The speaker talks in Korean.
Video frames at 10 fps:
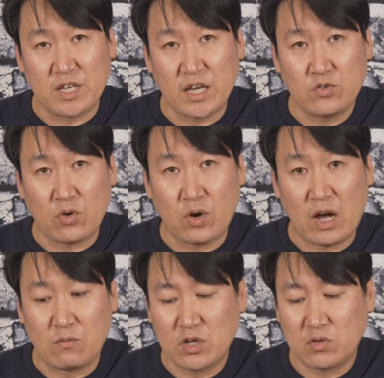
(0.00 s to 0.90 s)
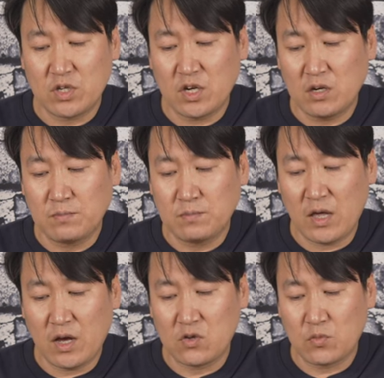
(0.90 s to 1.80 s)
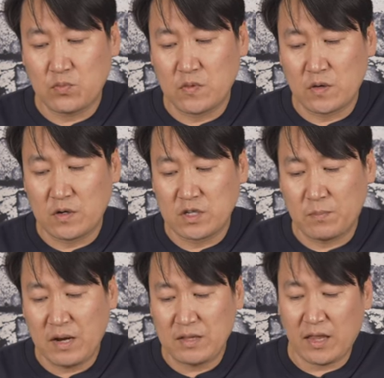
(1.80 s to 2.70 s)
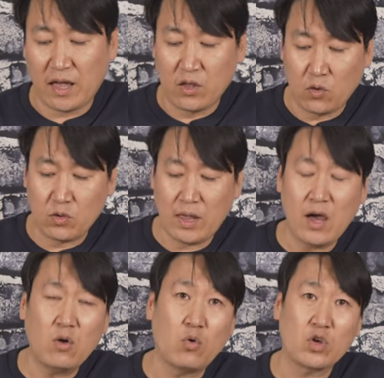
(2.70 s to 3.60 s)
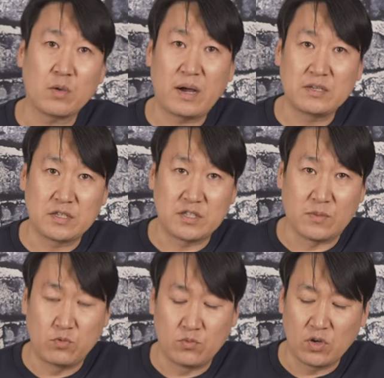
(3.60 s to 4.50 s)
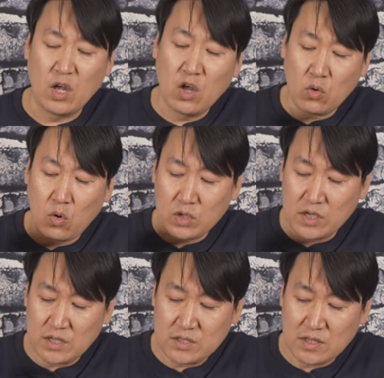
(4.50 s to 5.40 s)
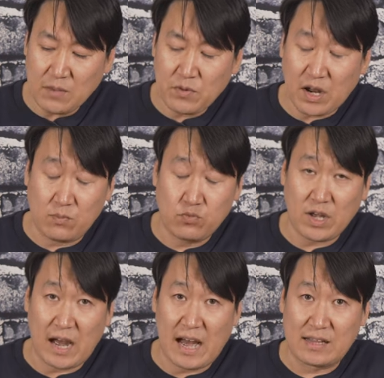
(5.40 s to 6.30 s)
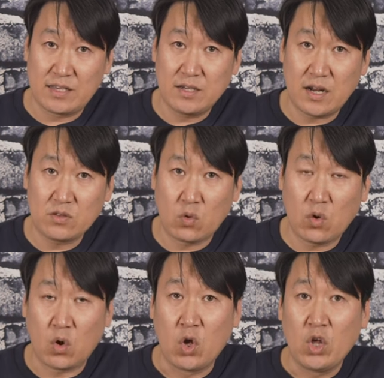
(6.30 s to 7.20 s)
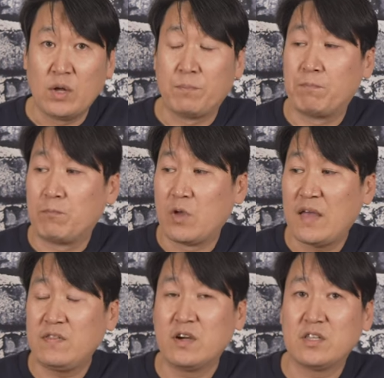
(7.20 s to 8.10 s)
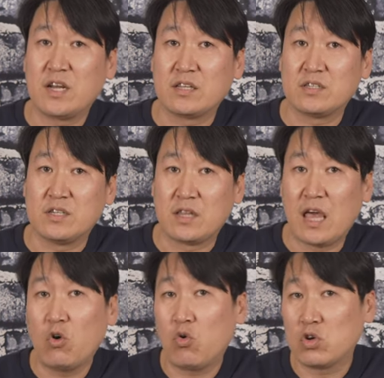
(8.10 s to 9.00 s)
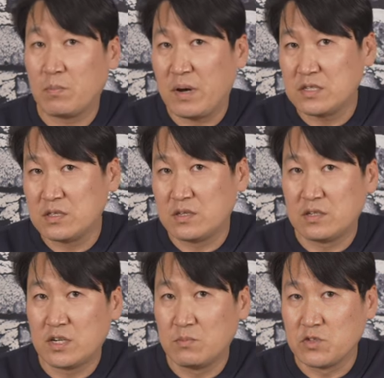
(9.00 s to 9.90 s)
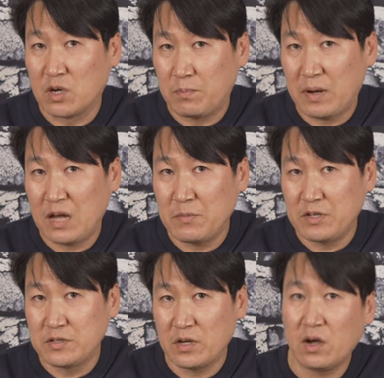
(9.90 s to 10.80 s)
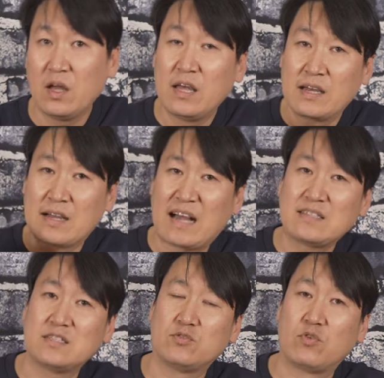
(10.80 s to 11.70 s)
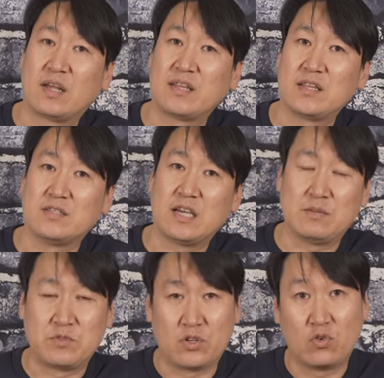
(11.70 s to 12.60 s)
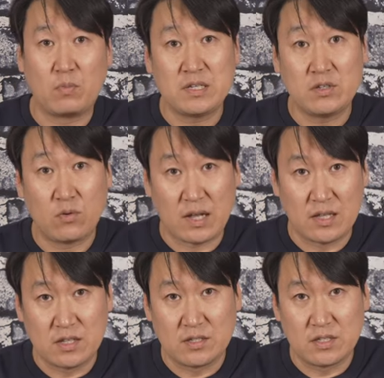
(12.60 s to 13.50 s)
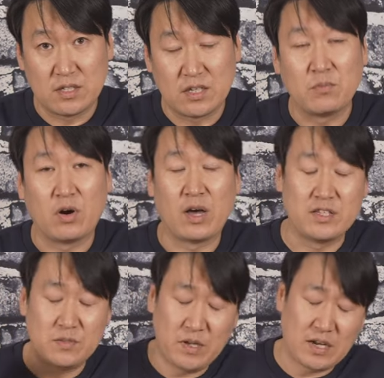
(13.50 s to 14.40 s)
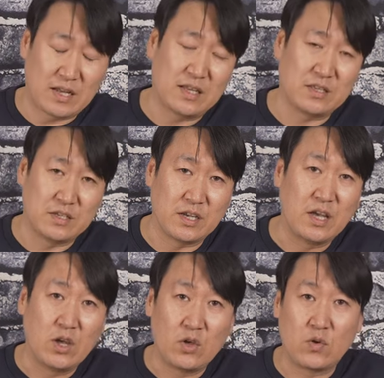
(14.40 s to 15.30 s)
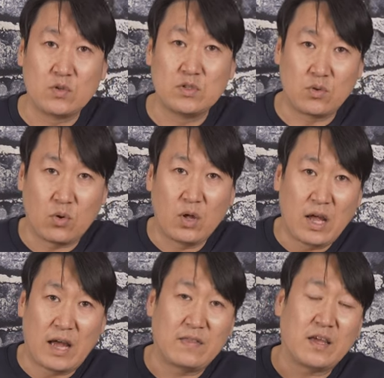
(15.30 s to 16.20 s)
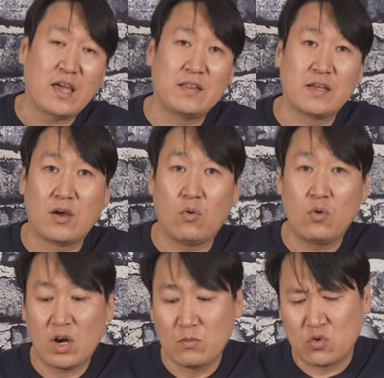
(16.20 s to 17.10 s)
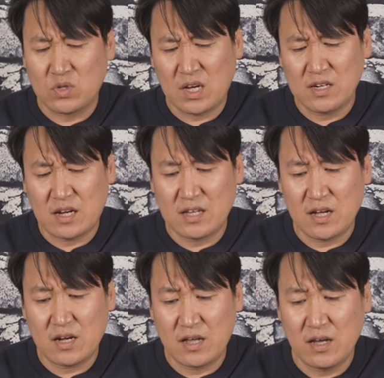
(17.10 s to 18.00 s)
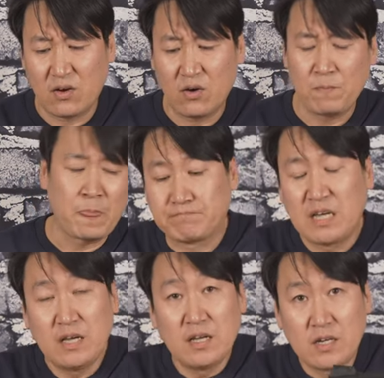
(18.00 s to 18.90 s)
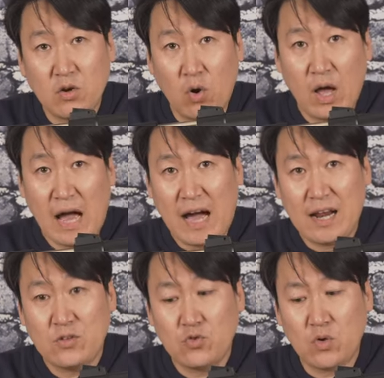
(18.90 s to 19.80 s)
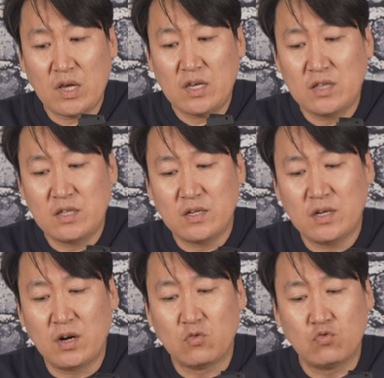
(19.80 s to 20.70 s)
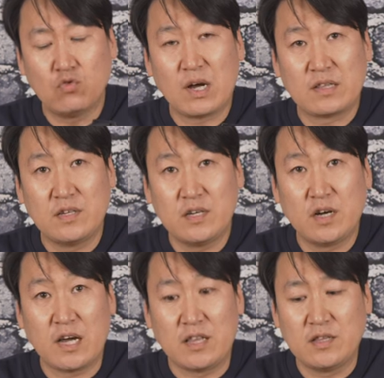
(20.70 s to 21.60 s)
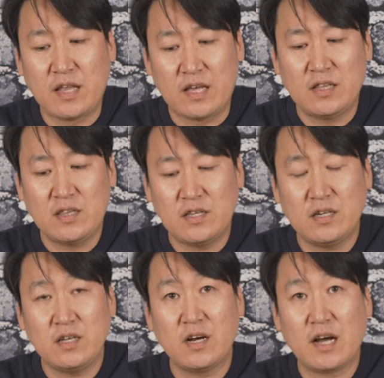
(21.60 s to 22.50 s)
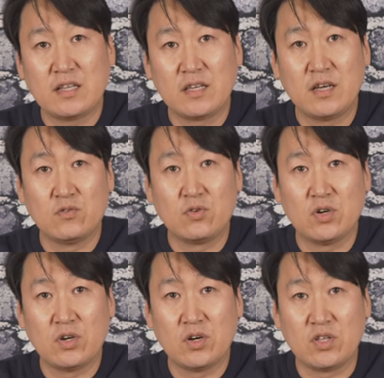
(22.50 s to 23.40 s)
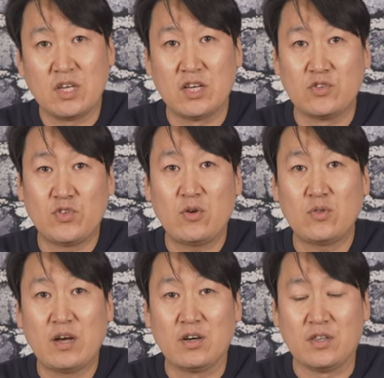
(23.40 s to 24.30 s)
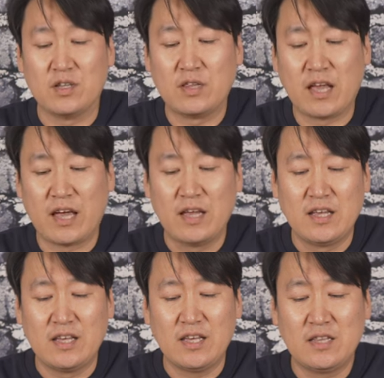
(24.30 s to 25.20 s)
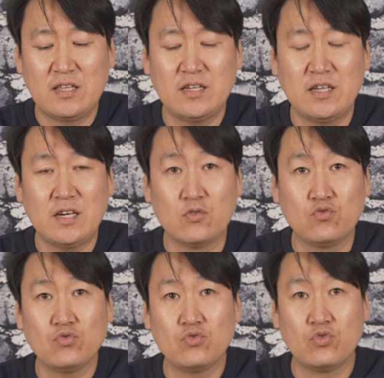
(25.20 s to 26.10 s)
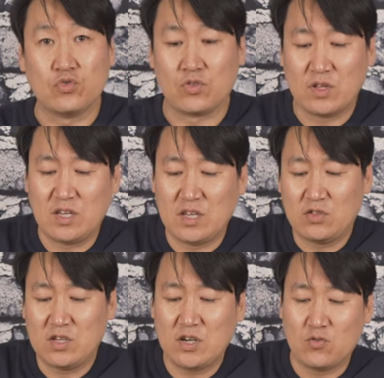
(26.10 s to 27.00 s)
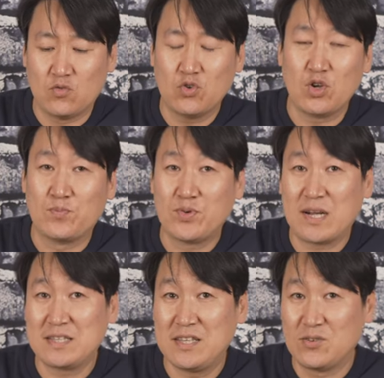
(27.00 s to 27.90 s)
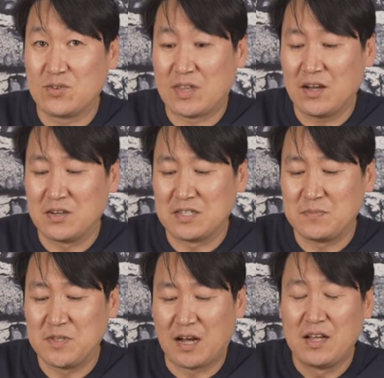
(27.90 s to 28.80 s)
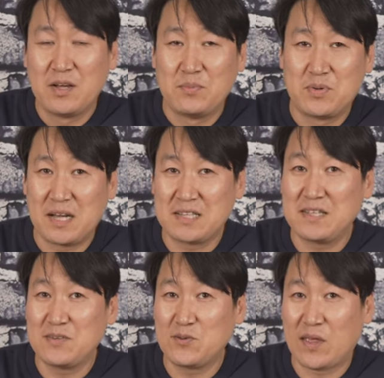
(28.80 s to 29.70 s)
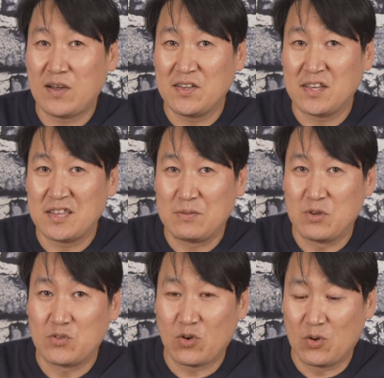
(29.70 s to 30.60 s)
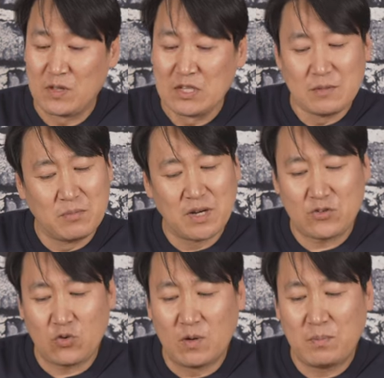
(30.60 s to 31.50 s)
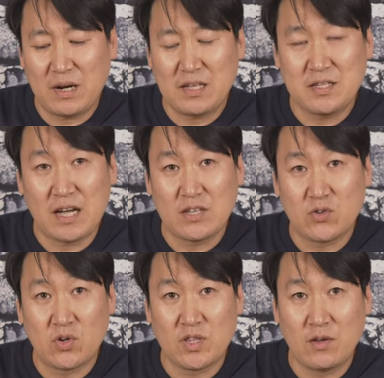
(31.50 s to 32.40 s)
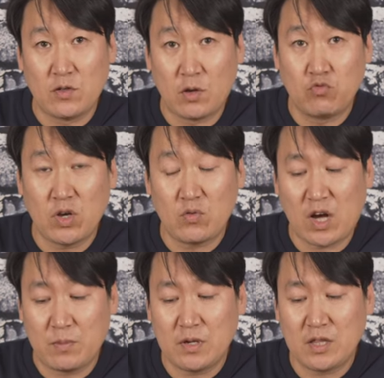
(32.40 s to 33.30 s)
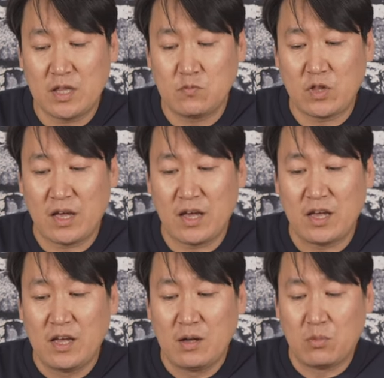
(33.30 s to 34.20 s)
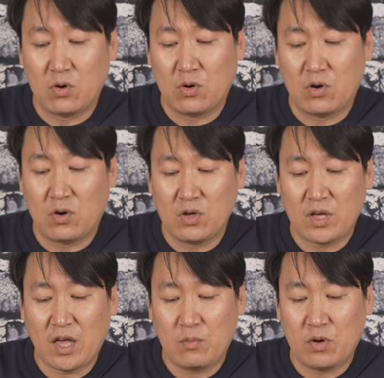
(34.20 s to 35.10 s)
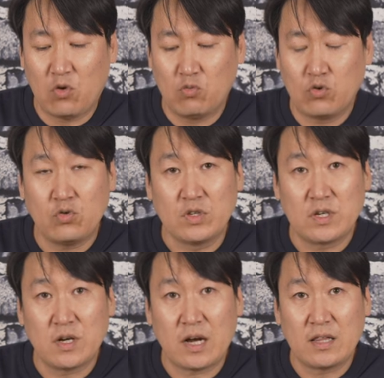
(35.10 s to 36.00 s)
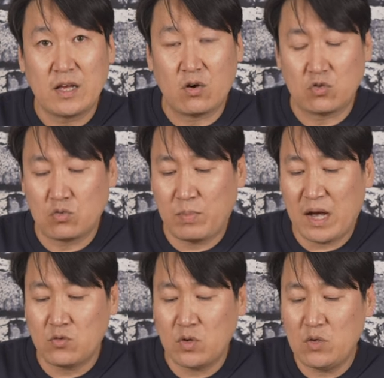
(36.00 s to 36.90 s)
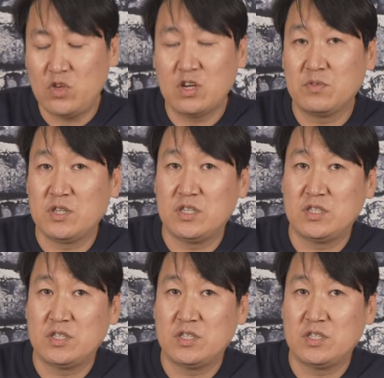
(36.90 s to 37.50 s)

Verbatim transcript: 있겠죠. 아무래도 처음 에어소프트건을 접할 때 이런 에어코킹 방식 제품들 꼭 이 스나이퍼 라이플이 아니더라도 음, 핸드건이라든지 이런 에어코킹 방식들을 처음 접하면서 가스식으로 간다든지 아니면 전 반동 방식으로 간다든지 뭐 HP를 간다든지 이런 식으로 한 단계 한 단계 올라가면 좋지 않을까 생각을 해요 그리고 아래쪽에 이 트리거 울과 트리거가 있는데 이 트리거 같은 경우는 이 쇠로 되어 있는데 이 트리거 울은 이 트리거 울은 플라스틱으로 되어 있습니다 플라스틱으로 되어 있기 때문에 조금 뭔가 좀 언밸런스 하죠 근데 무게도 가볍기 때문에 뭐 이게 뭐 호불호는 있을 것 같아요 좀 파손의 위험은